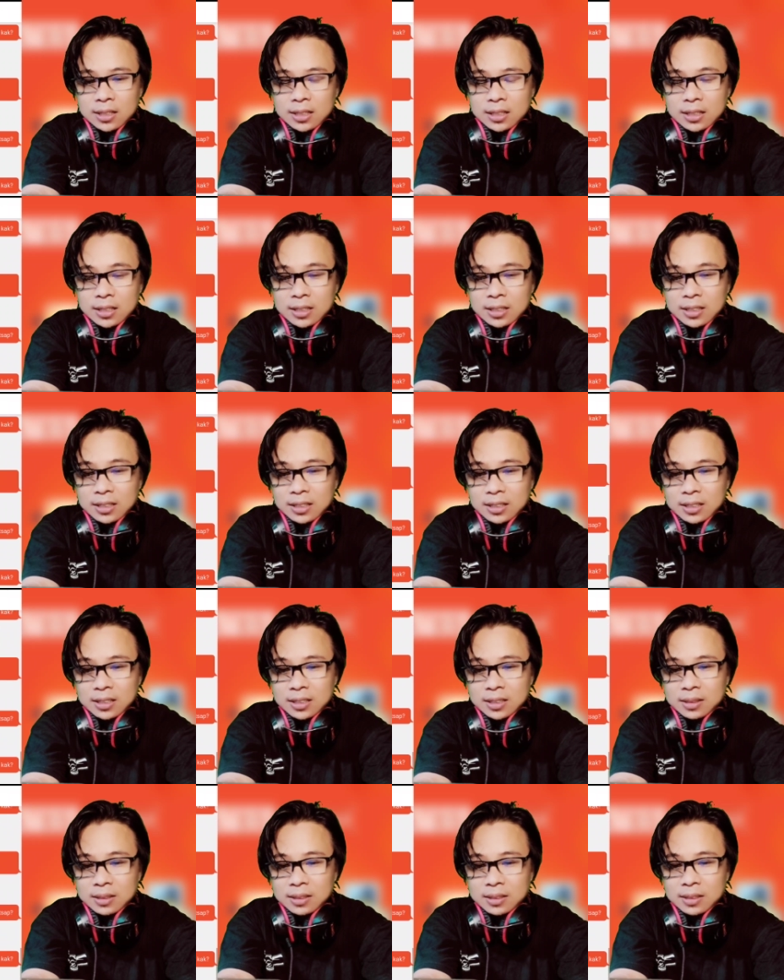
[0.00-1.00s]
ke
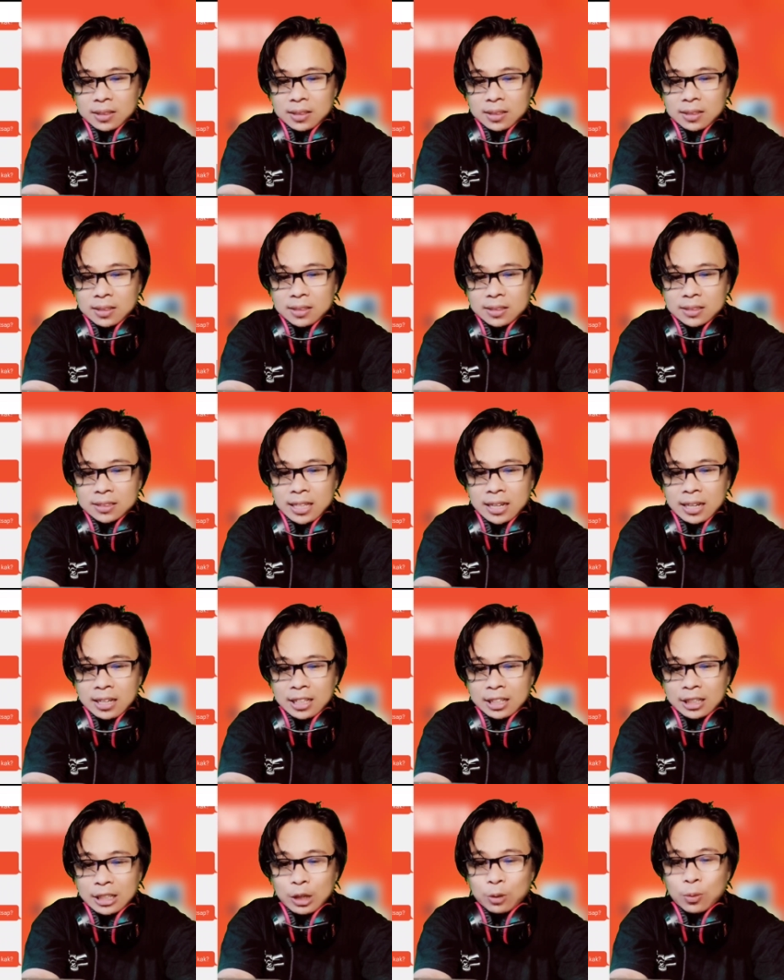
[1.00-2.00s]
share
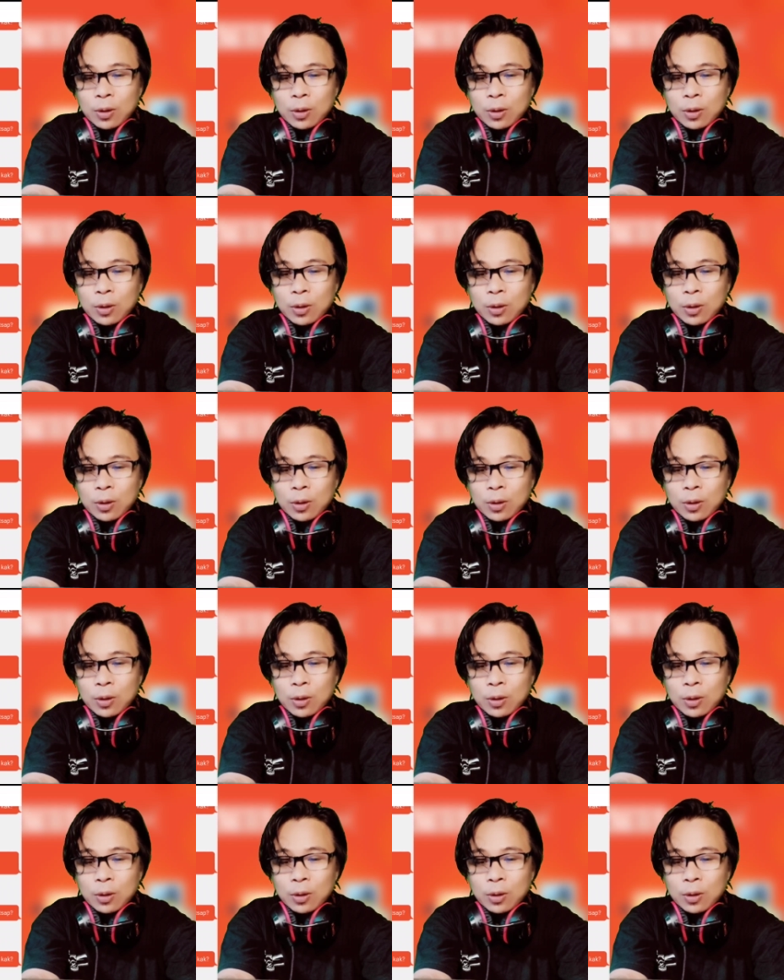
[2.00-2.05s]
link di